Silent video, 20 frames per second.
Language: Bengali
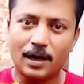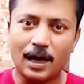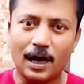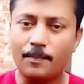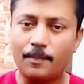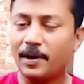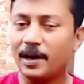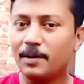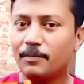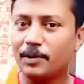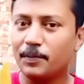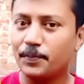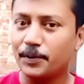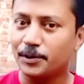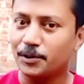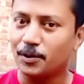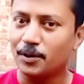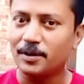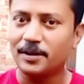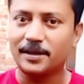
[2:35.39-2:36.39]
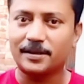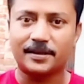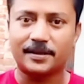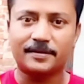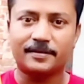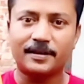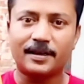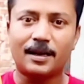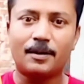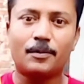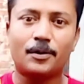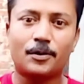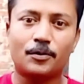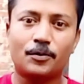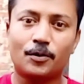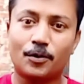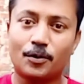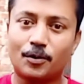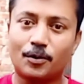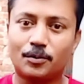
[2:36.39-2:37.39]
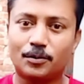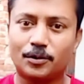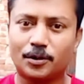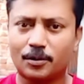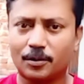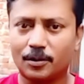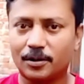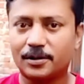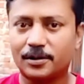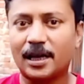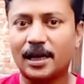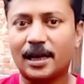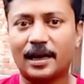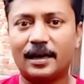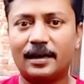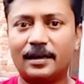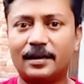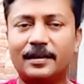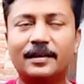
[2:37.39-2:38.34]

আপনার আমার পিছনে দেখতেছেন আমার অন্যান্য কবুতরগুলো ছাড়া